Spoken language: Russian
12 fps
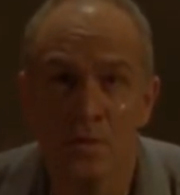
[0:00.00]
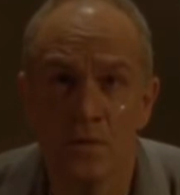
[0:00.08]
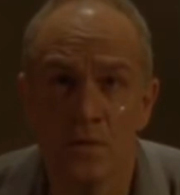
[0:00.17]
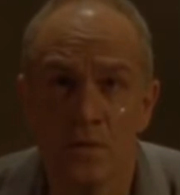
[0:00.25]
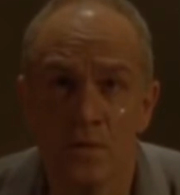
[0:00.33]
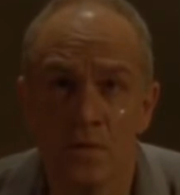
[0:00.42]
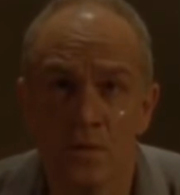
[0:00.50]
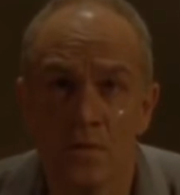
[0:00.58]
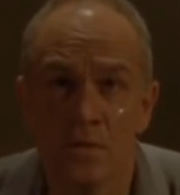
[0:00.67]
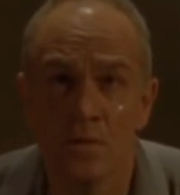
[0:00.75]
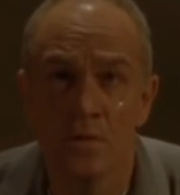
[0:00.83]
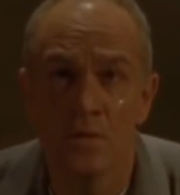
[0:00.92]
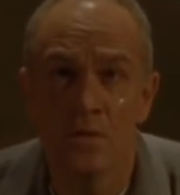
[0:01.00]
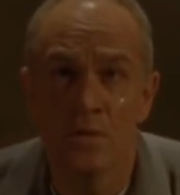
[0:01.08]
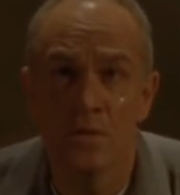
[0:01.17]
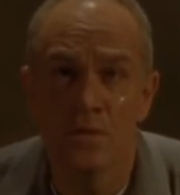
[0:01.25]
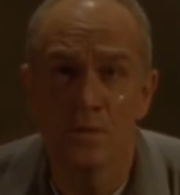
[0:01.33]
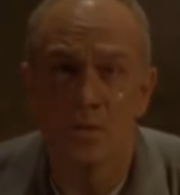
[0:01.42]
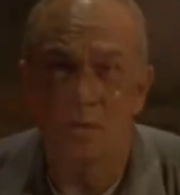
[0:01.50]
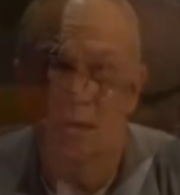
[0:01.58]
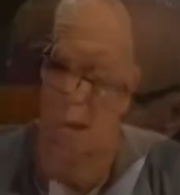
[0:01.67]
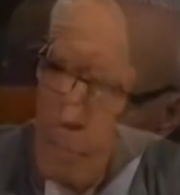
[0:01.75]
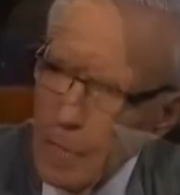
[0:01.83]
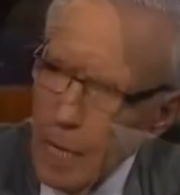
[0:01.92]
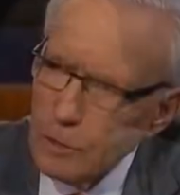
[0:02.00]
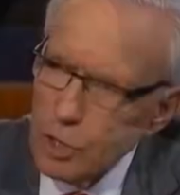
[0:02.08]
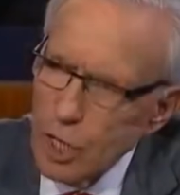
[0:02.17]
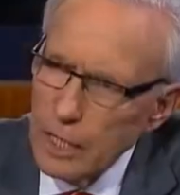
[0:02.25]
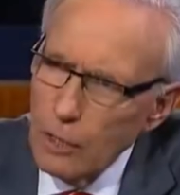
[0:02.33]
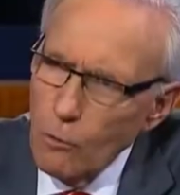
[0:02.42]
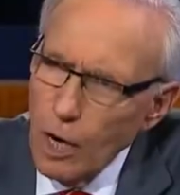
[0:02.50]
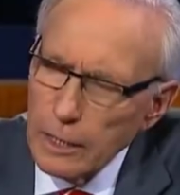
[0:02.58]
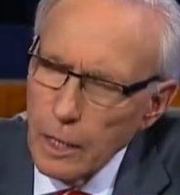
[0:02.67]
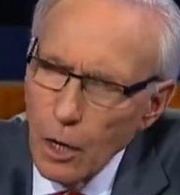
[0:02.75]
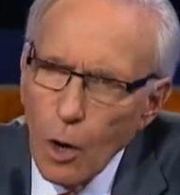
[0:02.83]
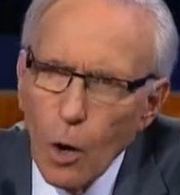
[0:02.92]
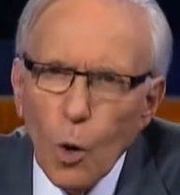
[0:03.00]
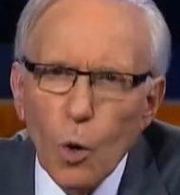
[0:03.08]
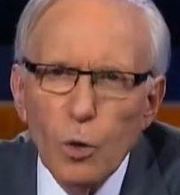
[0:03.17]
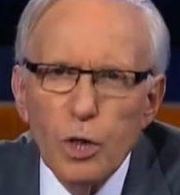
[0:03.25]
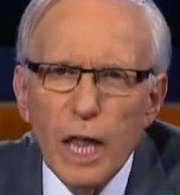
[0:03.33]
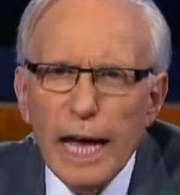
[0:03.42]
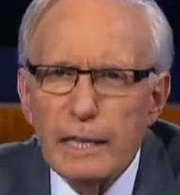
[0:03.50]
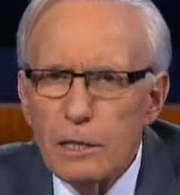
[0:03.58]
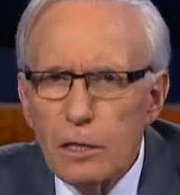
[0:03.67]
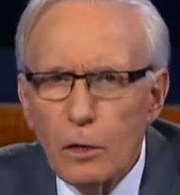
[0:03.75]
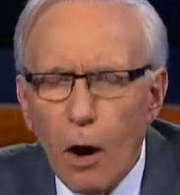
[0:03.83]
Так ясно, как будто колокол прозвонил. Внимательно